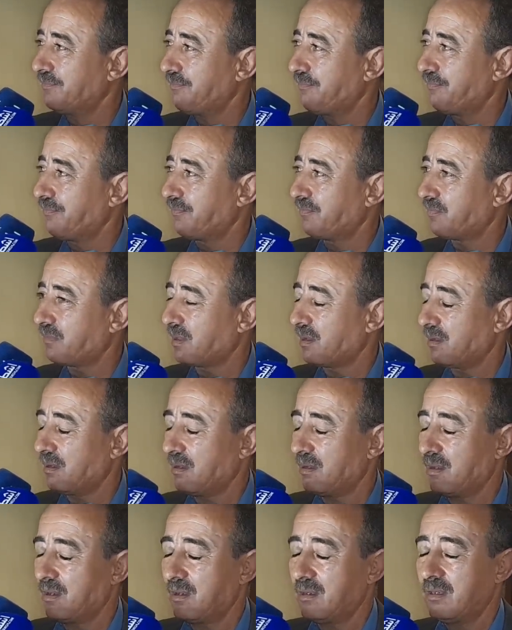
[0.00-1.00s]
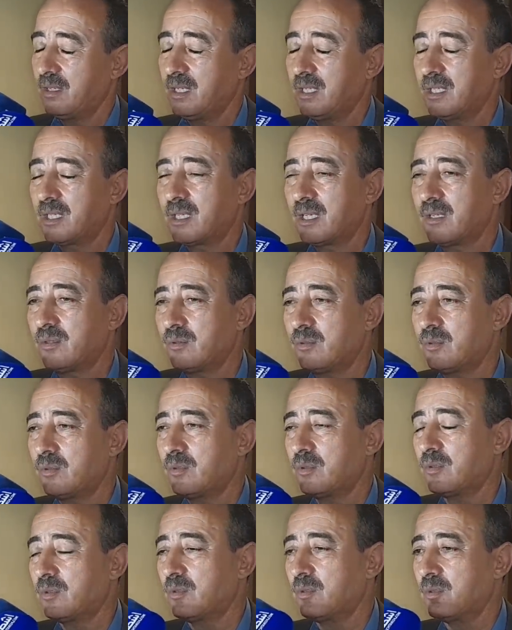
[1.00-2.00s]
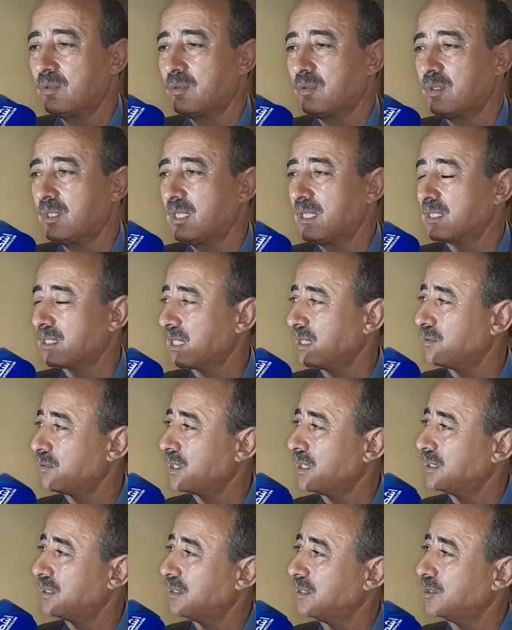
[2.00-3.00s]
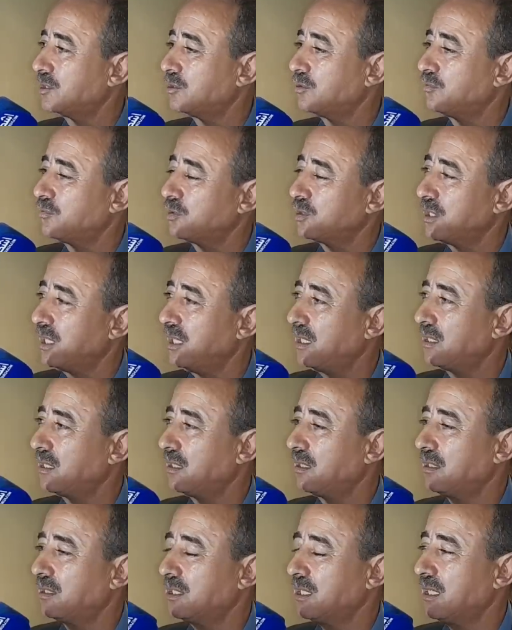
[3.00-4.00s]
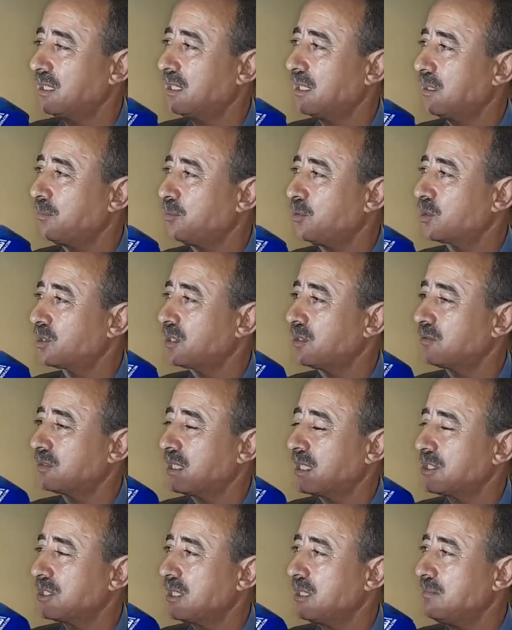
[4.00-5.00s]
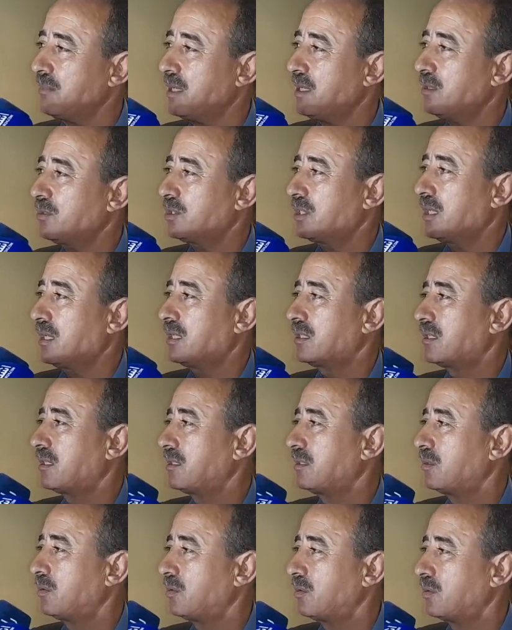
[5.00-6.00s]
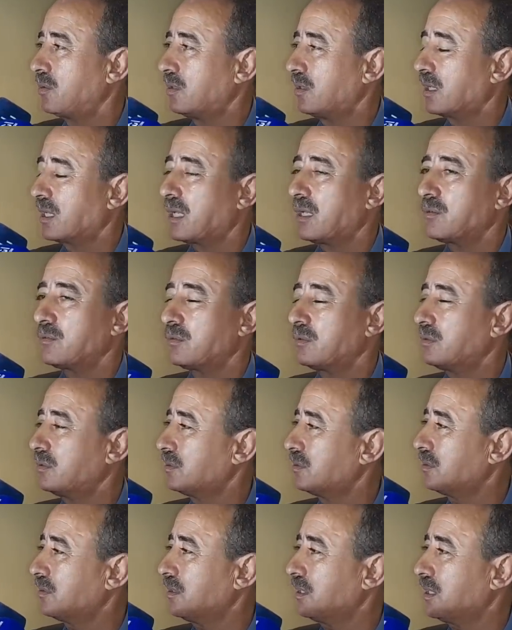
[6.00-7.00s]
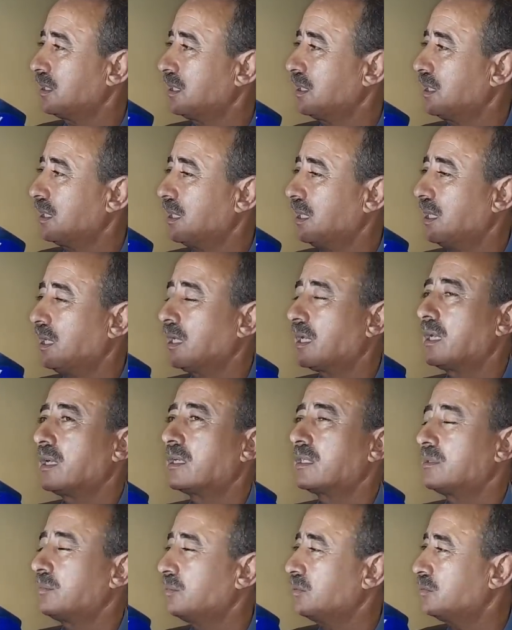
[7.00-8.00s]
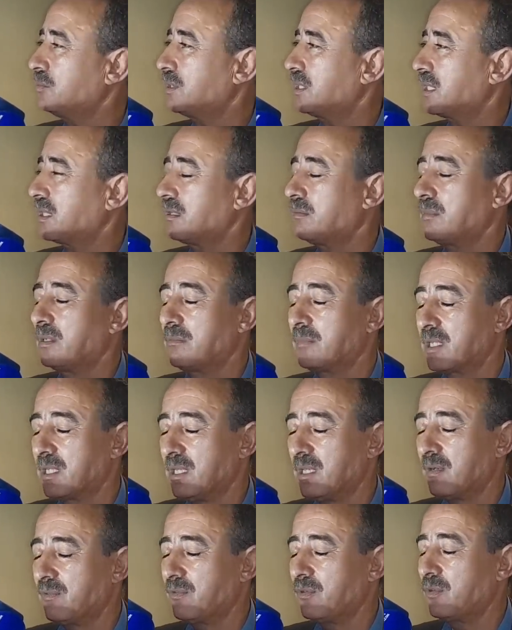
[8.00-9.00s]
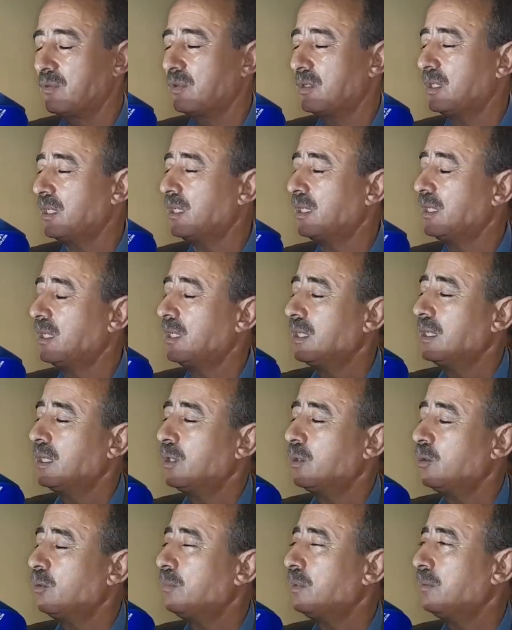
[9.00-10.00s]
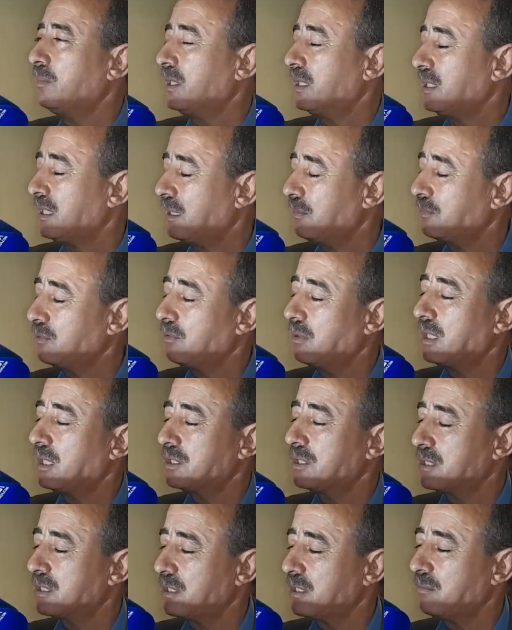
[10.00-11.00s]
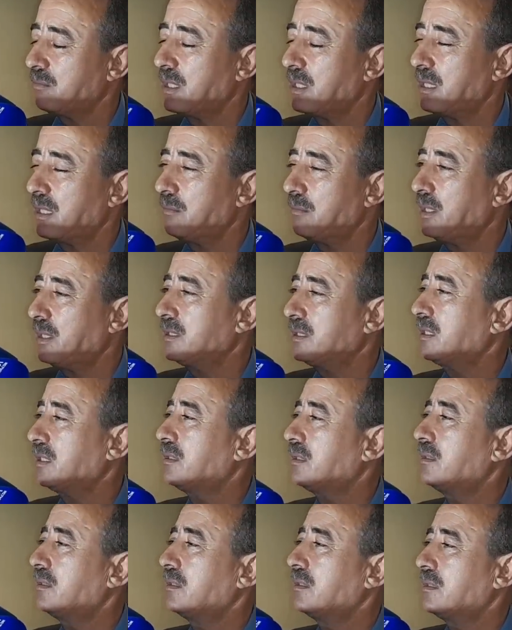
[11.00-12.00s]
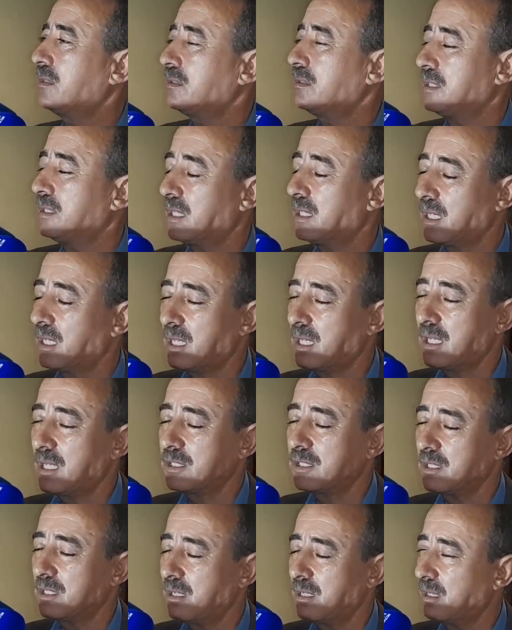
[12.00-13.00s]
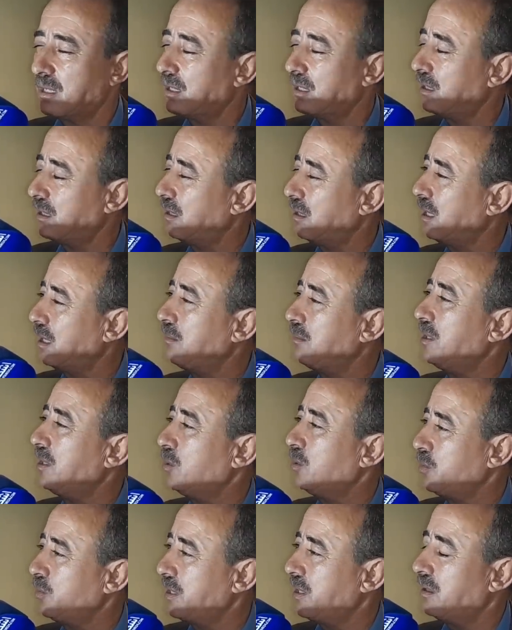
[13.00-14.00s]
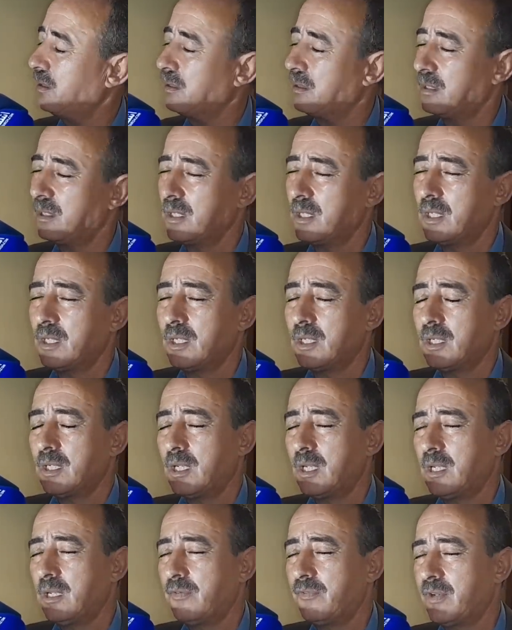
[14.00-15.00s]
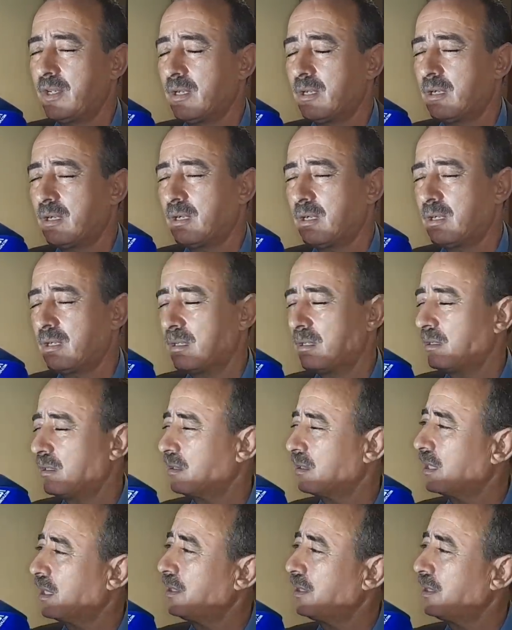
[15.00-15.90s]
يعني كانوا الناس كانوا كيشوفوا شحال شحال ديال البورسونتاج اللي معاه وشحال اللي ضده لقاو اللي كيكتبوا مساكن بلا ما كيعرفوا ومن بعد الحمد لله جزاهم الله من بعد تلك الخرجه آه، الملعونه اللي فيها كانه ليس